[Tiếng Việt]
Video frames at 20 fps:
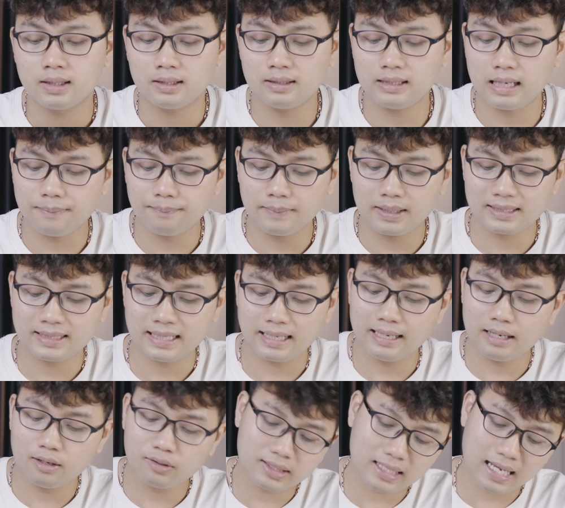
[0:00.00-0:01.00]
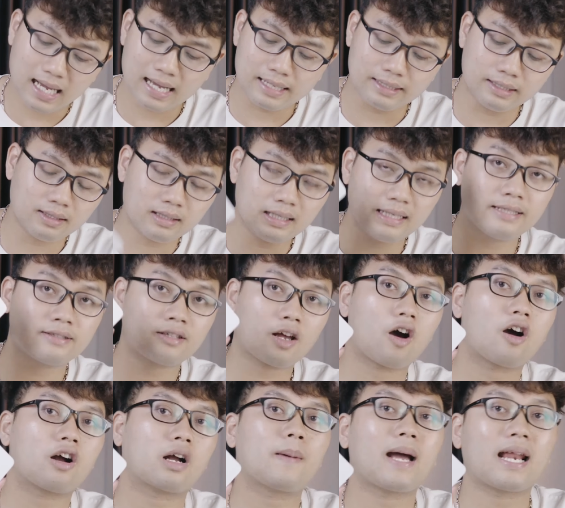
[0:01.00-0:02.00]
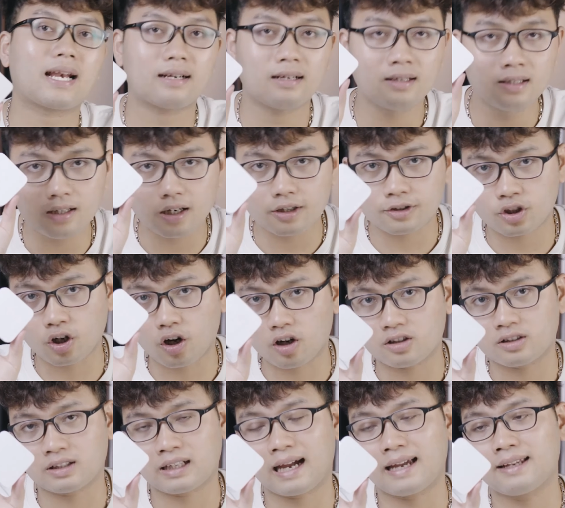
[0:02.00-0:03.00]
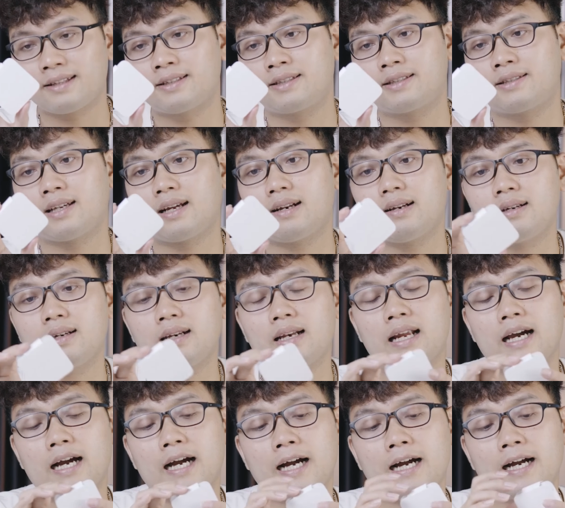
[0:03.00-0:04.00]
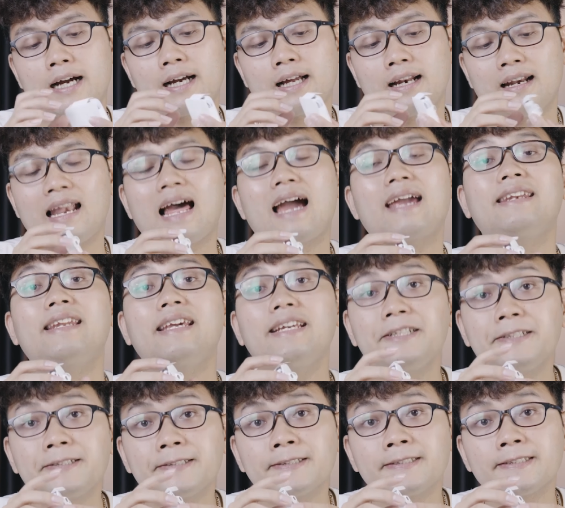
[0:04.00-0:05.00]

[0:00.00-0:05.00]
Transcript: thứ nhất mình sẽ nêu ra những lý do các bạn lựa chọn cái chân uh, lining